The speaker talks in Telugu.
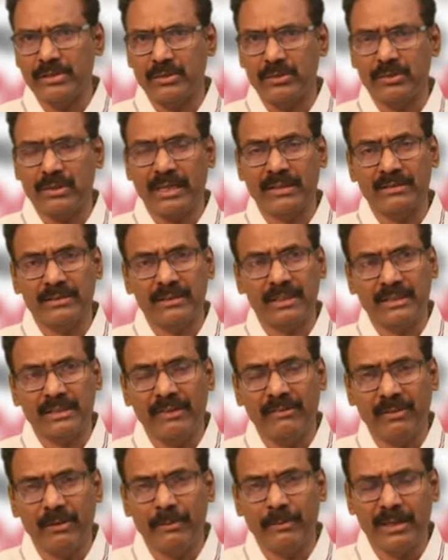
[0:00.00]
తెలుసు ఎంత
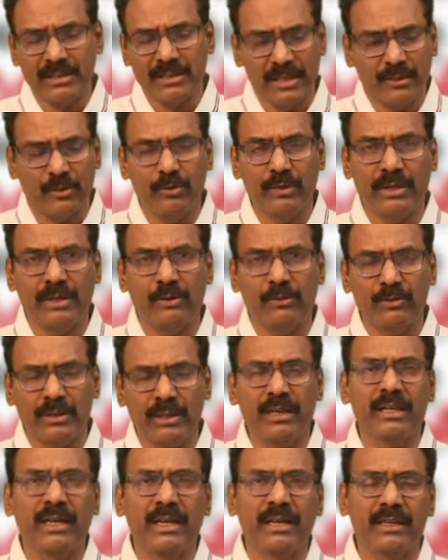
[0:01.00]
తీవ్రమైన సెక్యూరిటీ
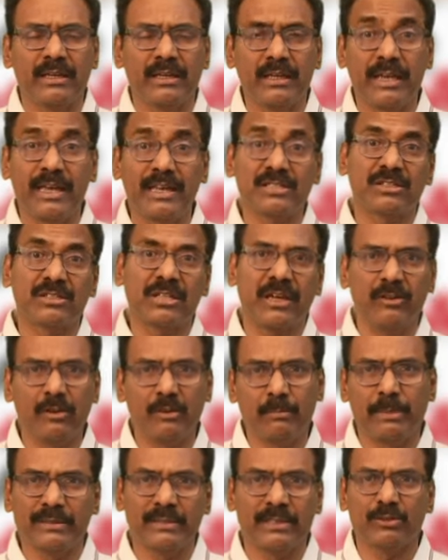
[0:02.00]
ఉందంటే ఆయనకి ఏ స్థాయిలో
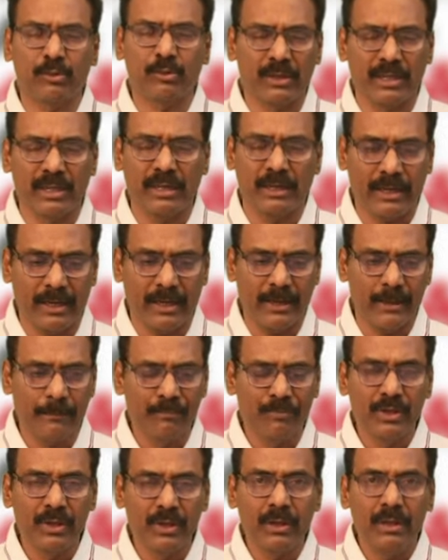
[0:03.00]
భద్రత ఉన్నదంటే
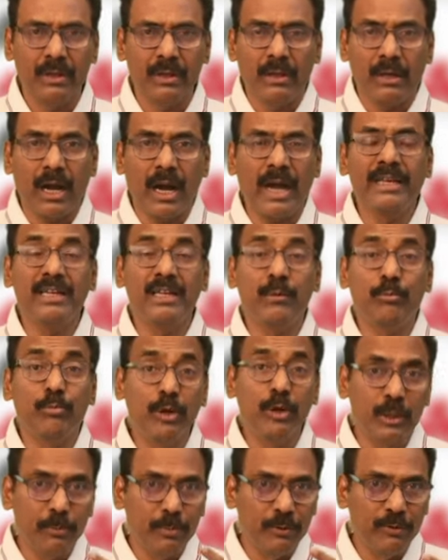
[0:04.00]
ఆయన
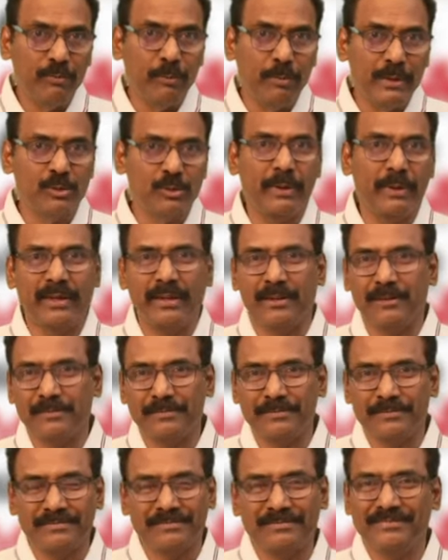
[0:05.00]
బుల్లెట్ ప్రూఫ్ బస్సు పెట్టారు
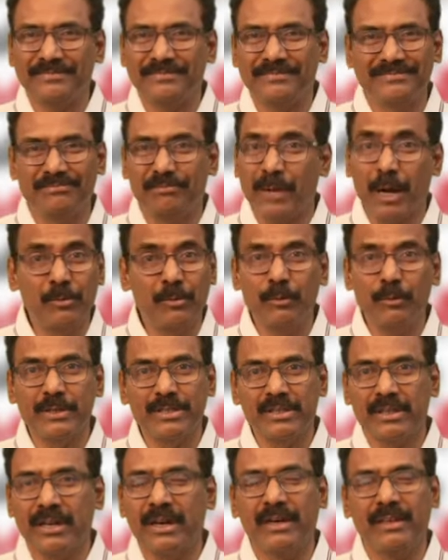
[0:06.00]
మామూలు
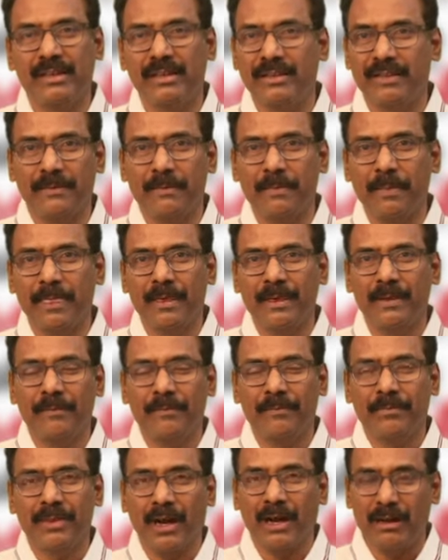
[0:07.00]
బస్సు కాదు అది
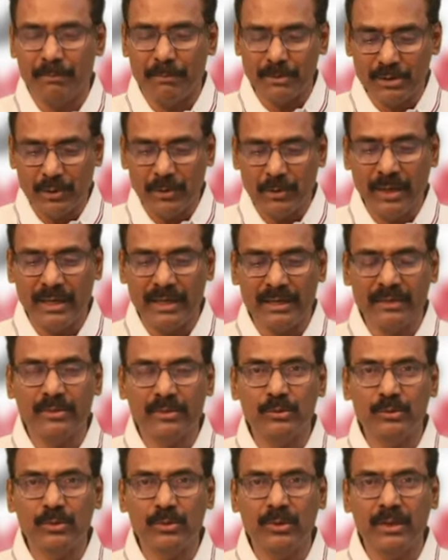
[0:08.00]
ఆ బస్సులో ఆయన
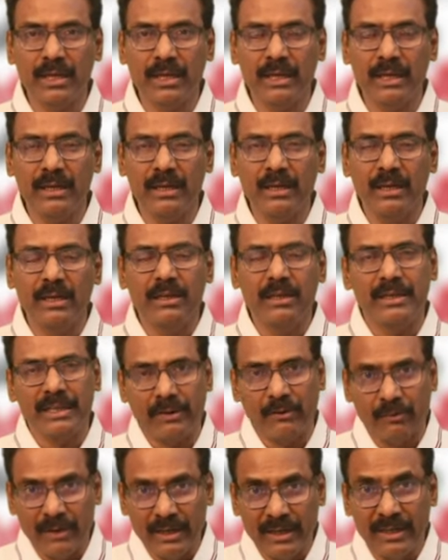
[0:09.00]
తిరుగుతుంటే
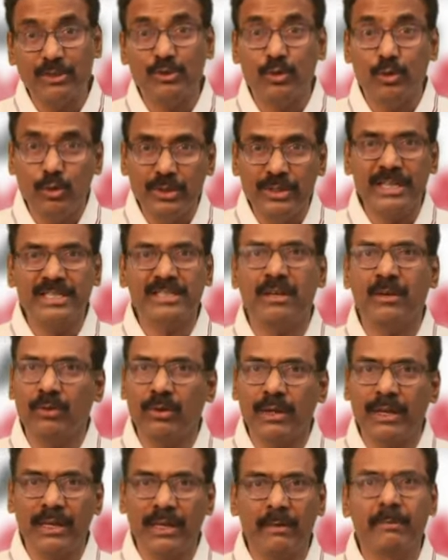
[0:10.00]
ఎవరైనా షూట్ చేసినా
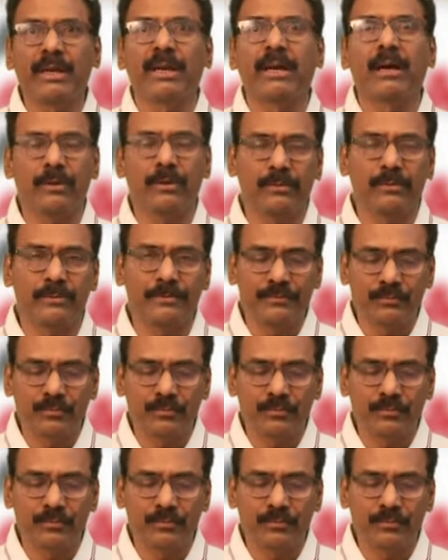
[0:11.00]
కూడా ఏమీ కాదు